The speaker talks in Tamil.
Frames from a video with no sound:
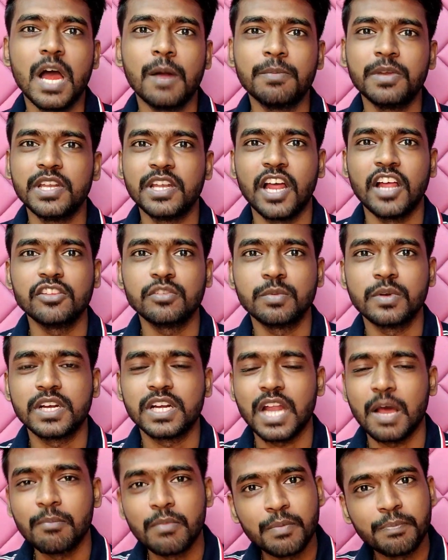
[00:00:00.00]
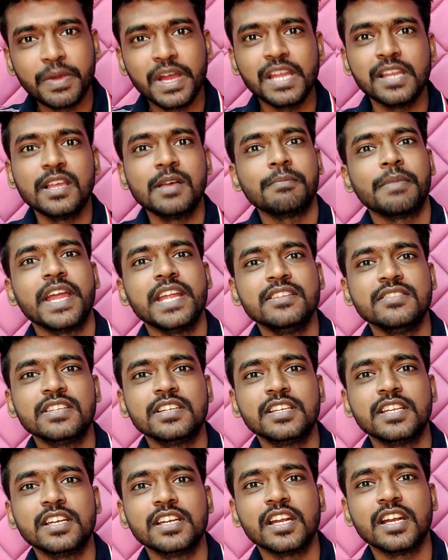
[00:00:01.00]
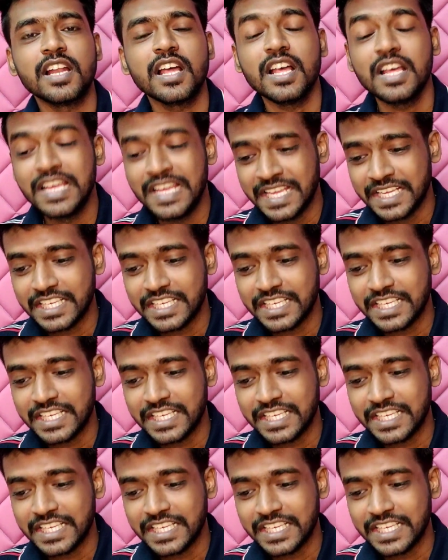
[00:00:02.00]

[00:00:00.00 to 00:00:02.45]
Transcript: அப்படி லான்ச் பண்ண நம்ம பயில மைண்ட் செட் என்னென்னா